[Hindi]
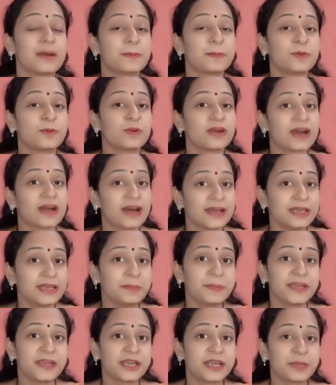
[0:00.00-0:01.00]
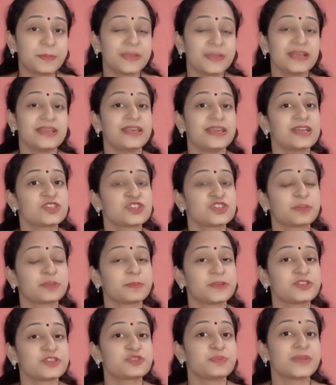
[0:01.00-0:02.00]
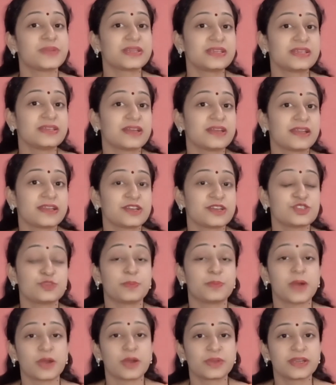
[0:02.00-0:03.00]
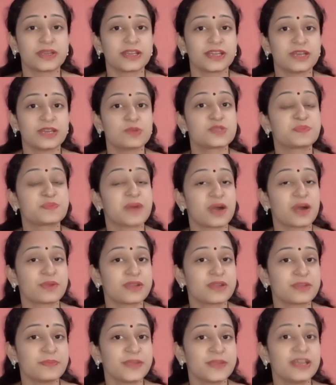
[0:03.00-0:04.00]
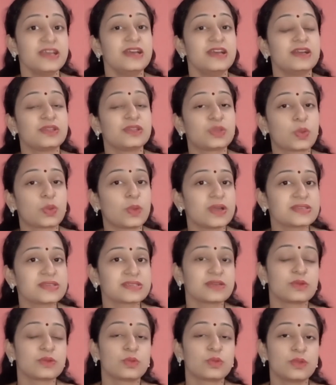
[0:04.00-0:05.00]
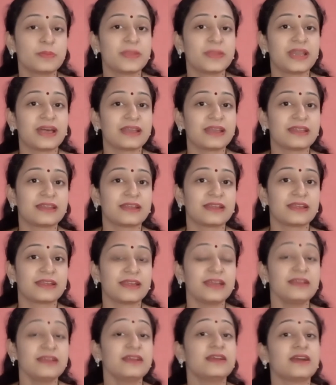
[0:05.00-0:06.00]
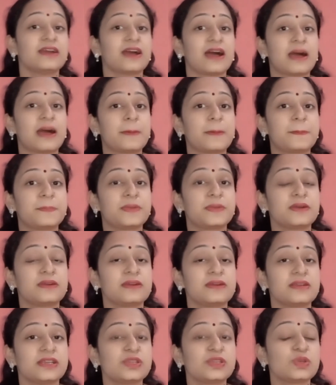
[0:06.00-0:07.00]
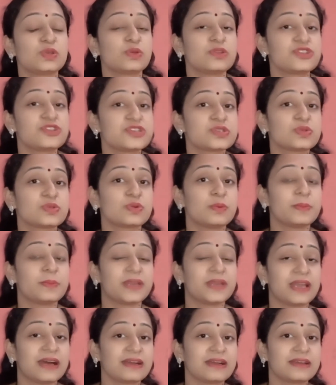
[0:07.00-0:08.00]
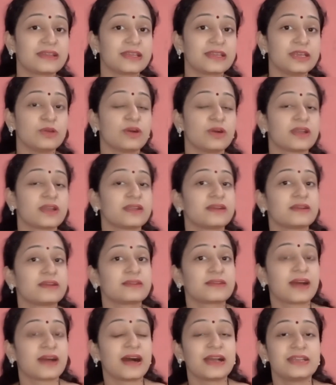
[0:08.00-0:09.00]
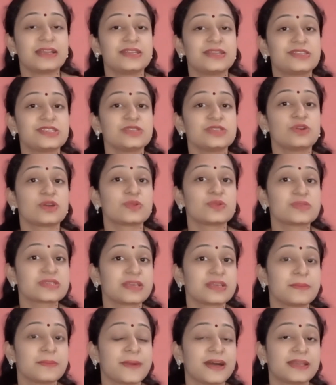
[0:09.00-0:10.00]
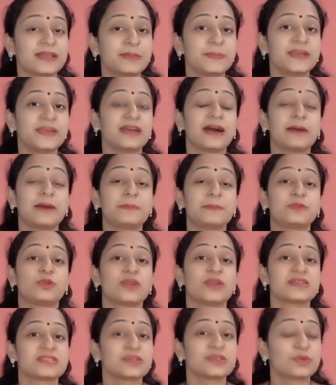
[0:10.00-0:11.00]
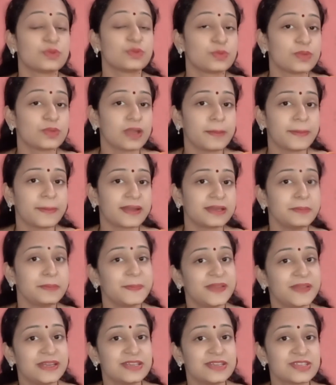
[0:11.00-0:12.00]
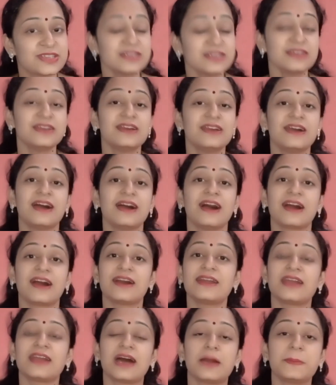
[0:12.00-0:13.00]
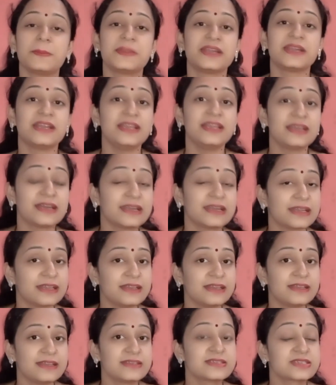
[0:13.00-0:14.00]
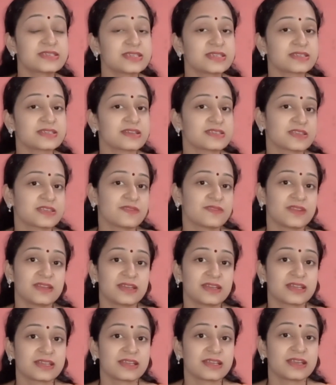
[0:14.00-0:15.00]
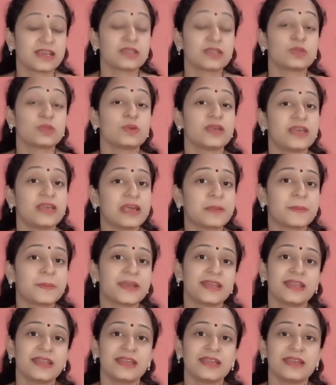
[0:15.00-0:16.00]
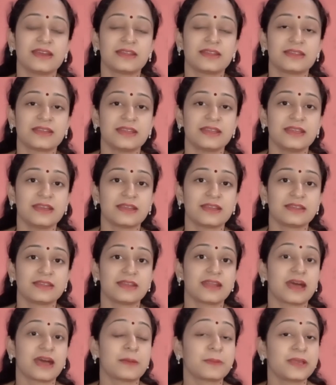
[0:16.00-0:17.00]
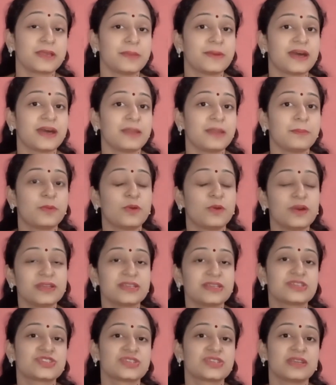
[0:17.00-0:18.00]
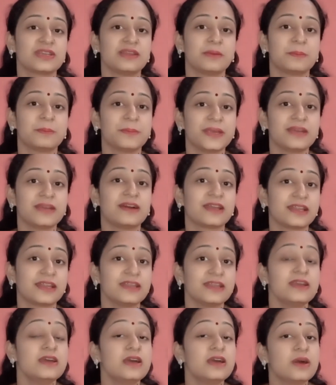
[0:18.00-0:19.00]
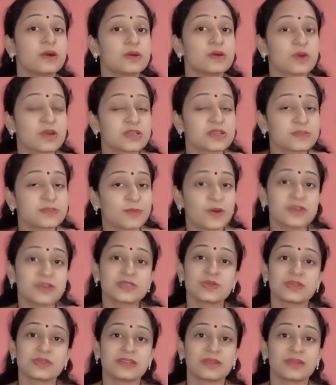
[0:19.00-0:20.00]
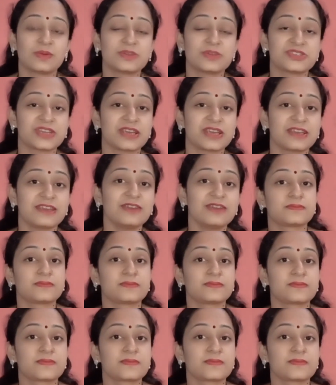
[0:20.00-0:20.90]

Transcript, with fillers: आपको खाली पेट में एक चम्मच मेथी दाने का जो पाउडर है उस पाउडर में थोड़ा सा गुड़ मिला लेना है आप इन दोनों चीज़ों को मिला करके और खा लीजिए और उसके बाद में आप थोड़ा सा गुनगुना पानी पी लीजिए अगर आप डेली का डेली इस चीज़ का सेवन करते हैं तो एक महीने के अंदर ही अंदर आपके बाल बहुत अच्छे लंबे घने और बहुत सुंदर हो जाएंगे